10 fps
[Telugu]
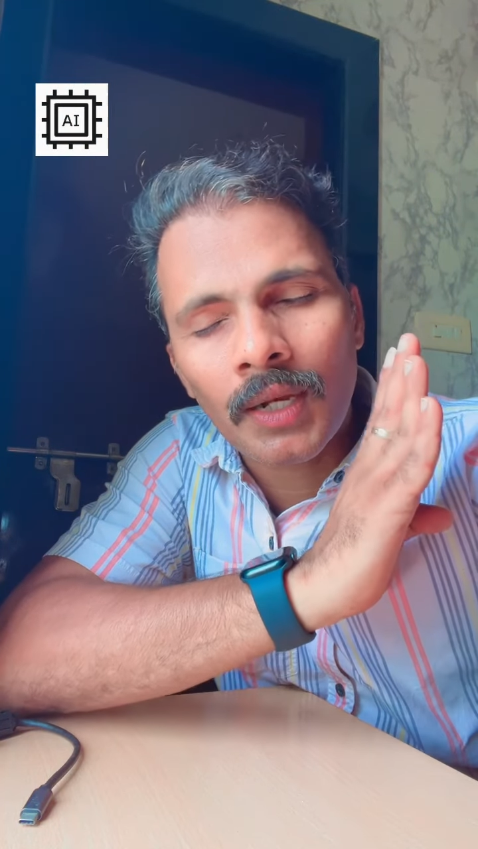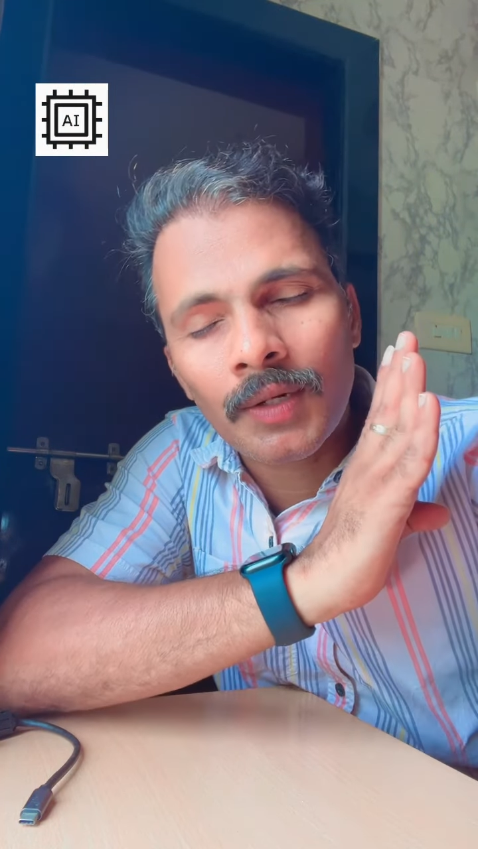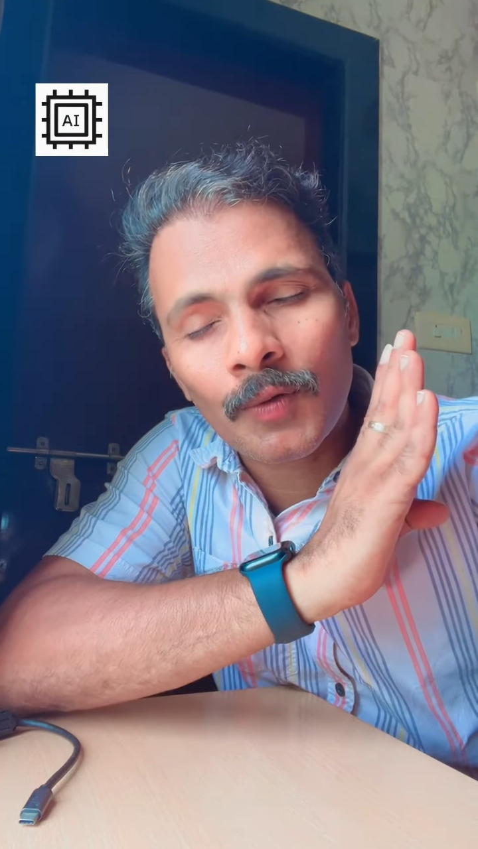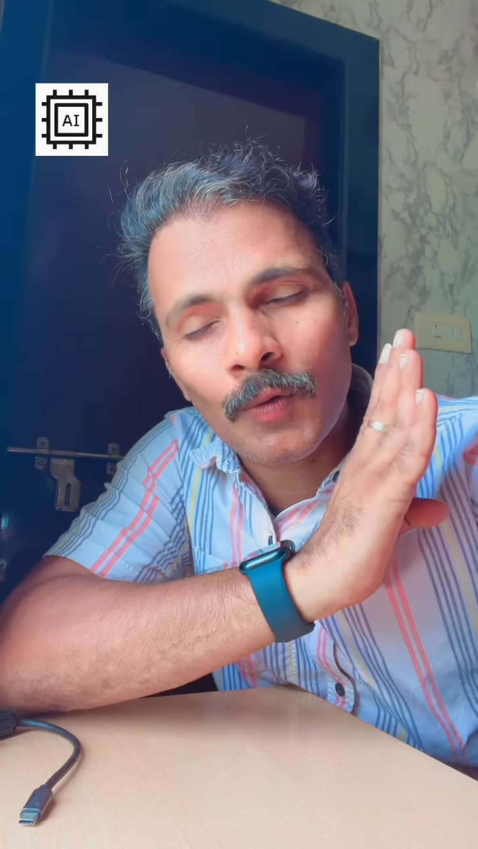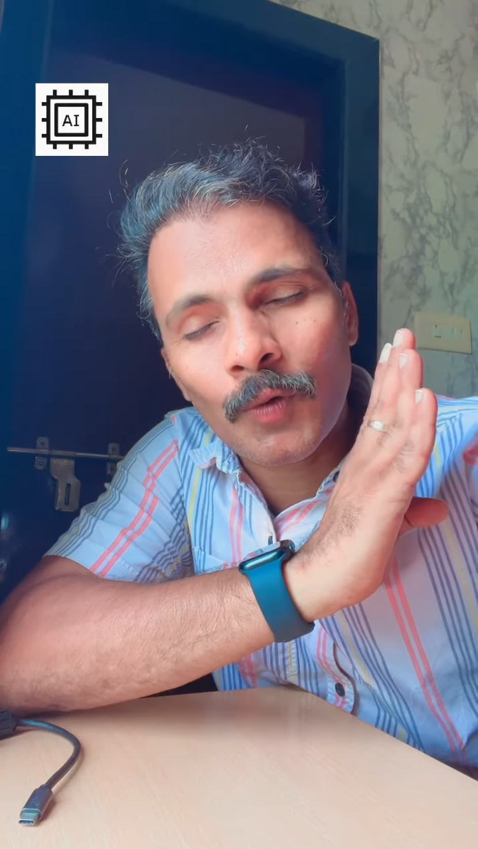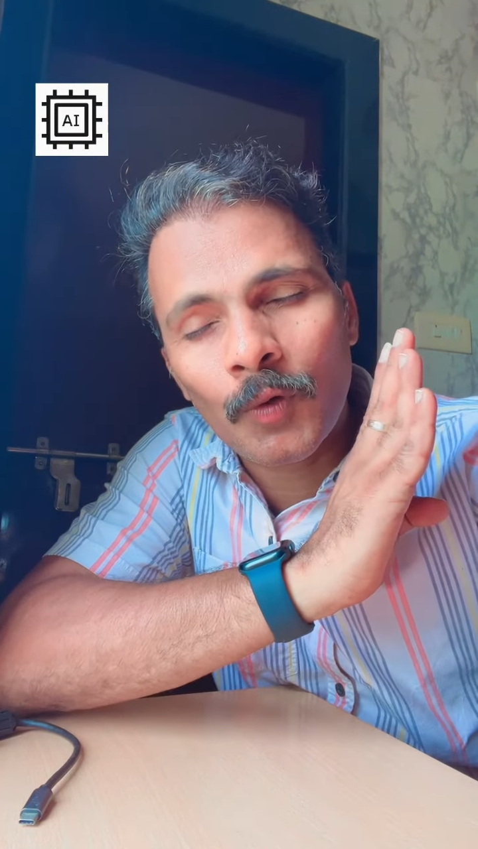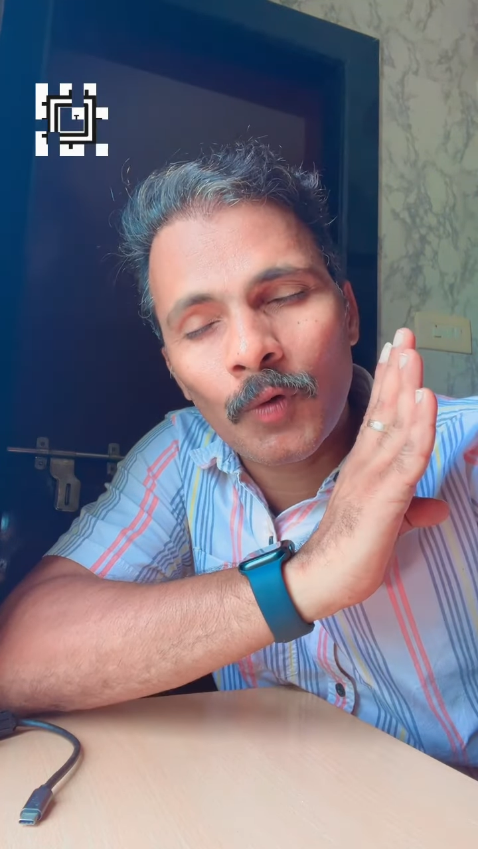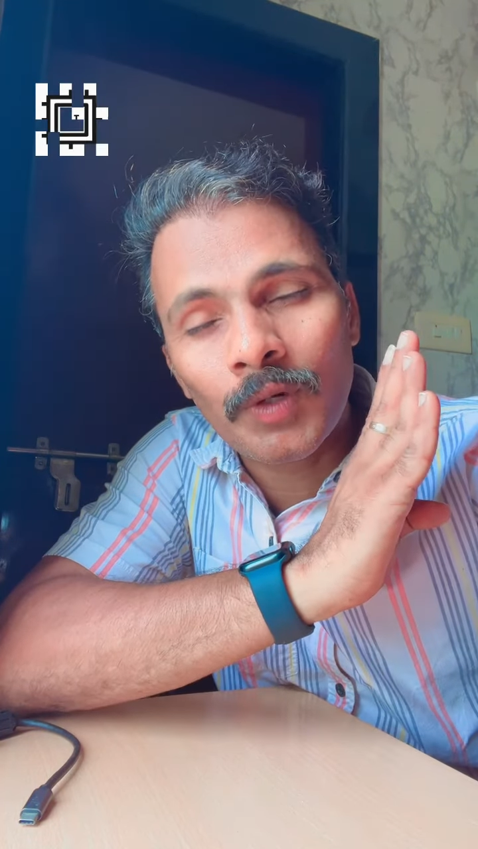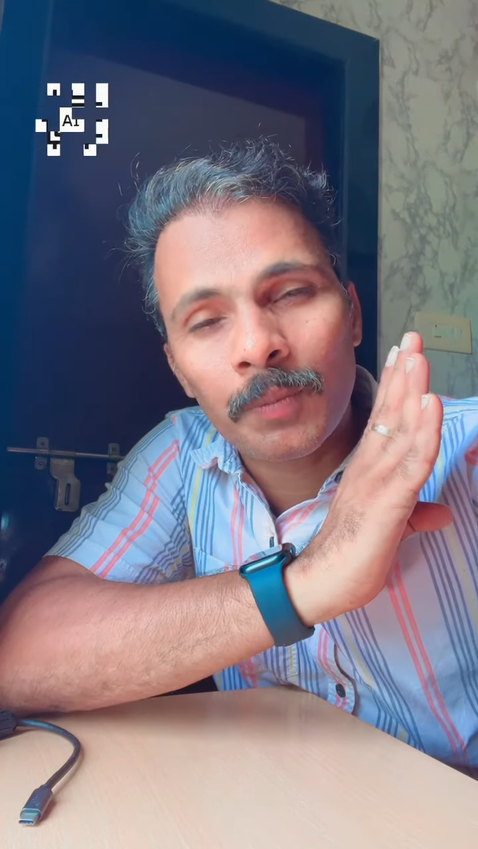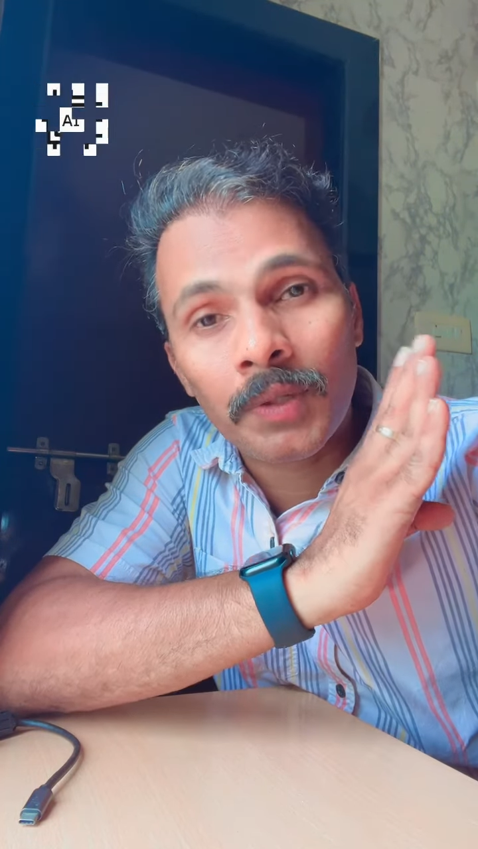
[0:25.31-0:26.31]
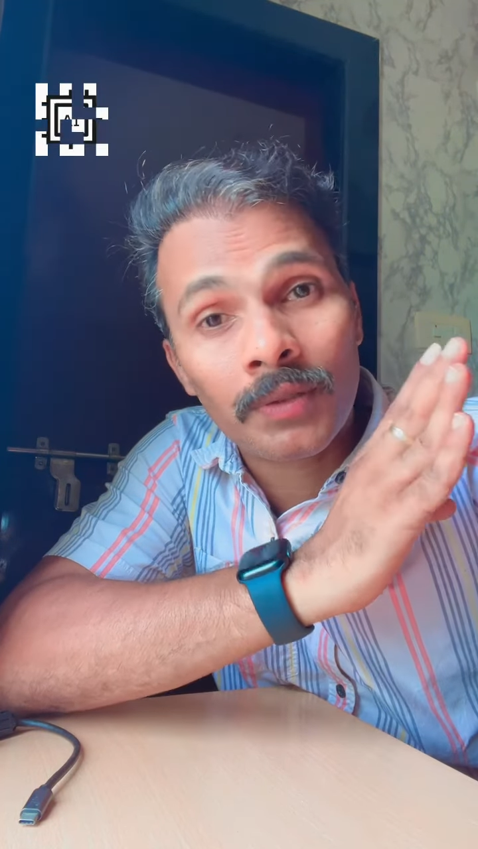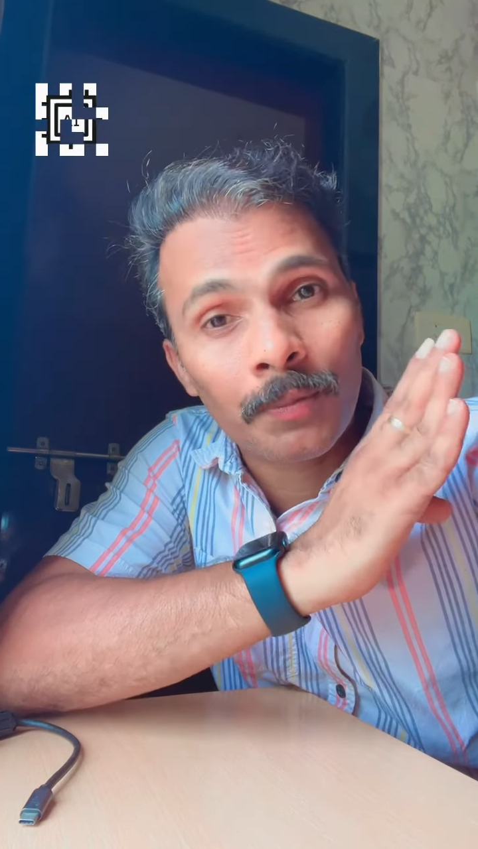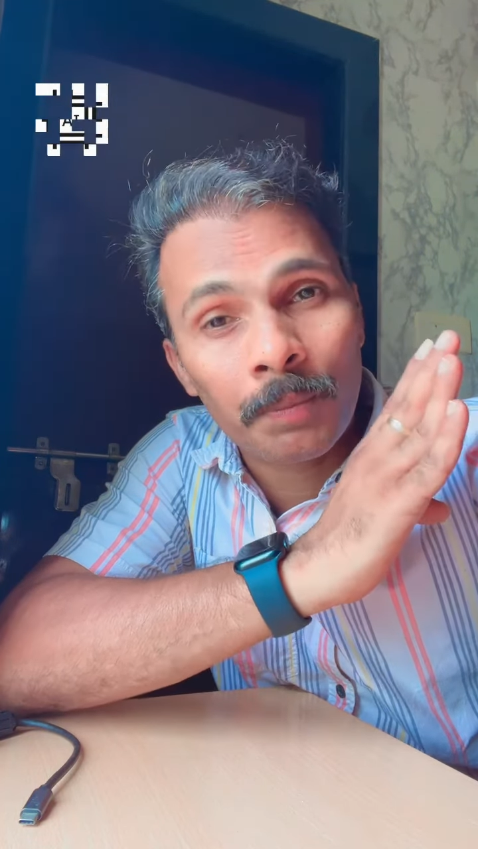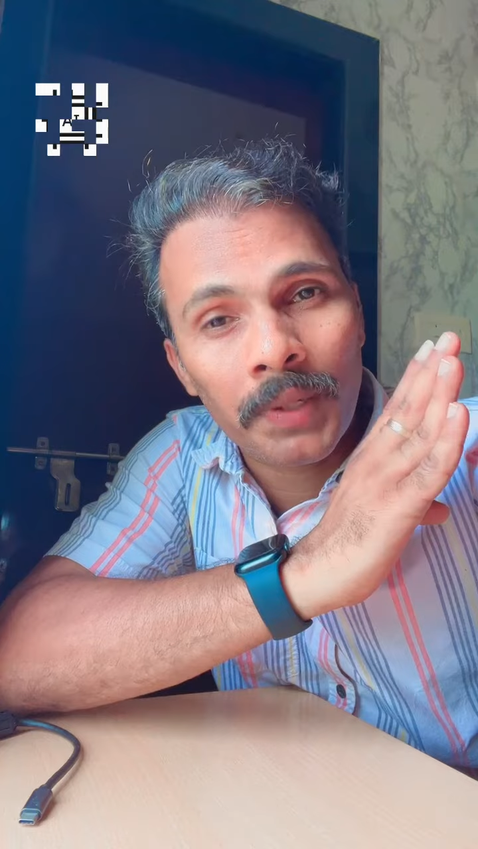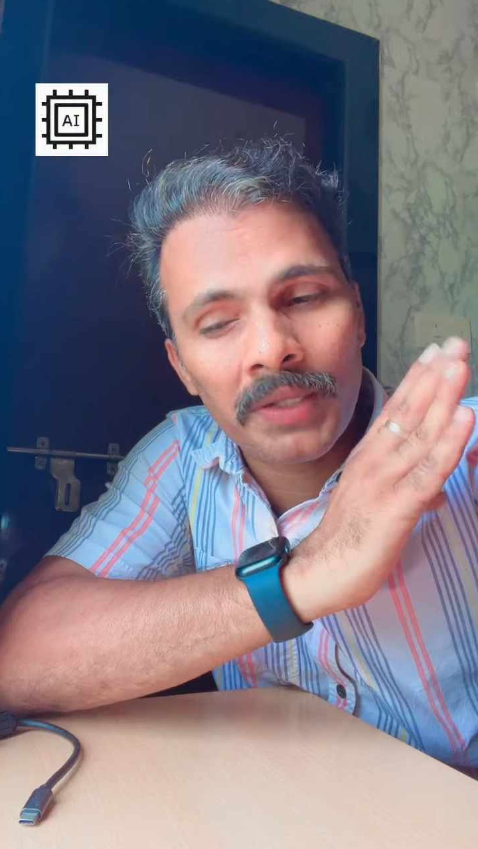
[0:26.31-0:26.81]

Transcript: ఎక్కడికో వెళ్ళిపోతాం